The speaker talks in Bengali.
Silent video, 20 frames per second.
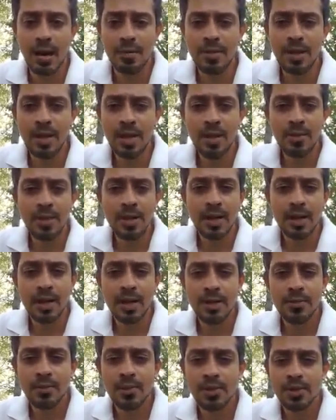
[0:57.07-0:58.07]
আমি আমার
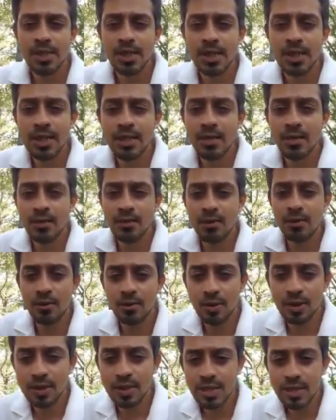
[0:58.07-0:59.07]
ইনবক্সে যেটা লক্ষ্য
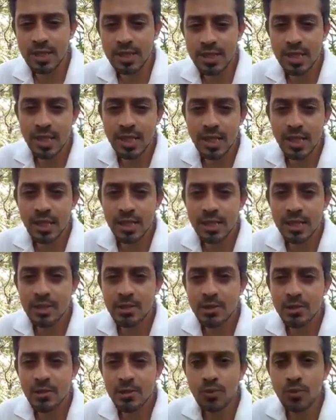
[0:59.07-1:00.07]
করেছি যে সেখানে
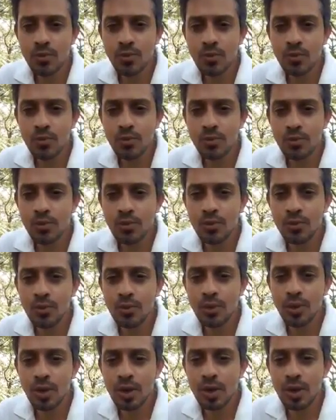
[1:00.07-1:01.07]
কিছু
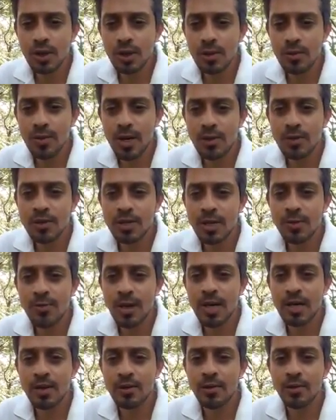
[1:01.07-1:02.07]
মানুষের
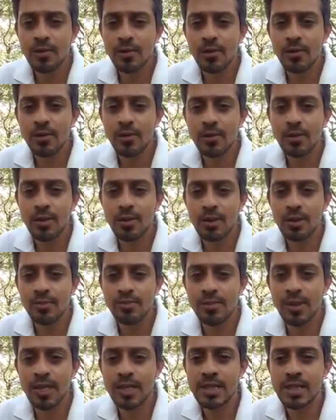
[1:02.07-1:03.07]
পাঠানো
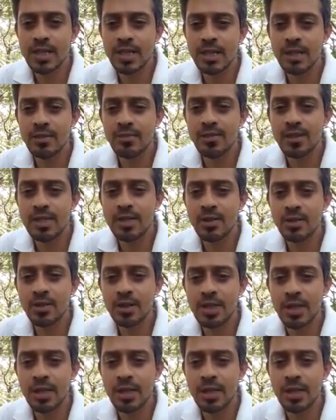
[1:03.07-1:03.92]
পিকচার ভিডিও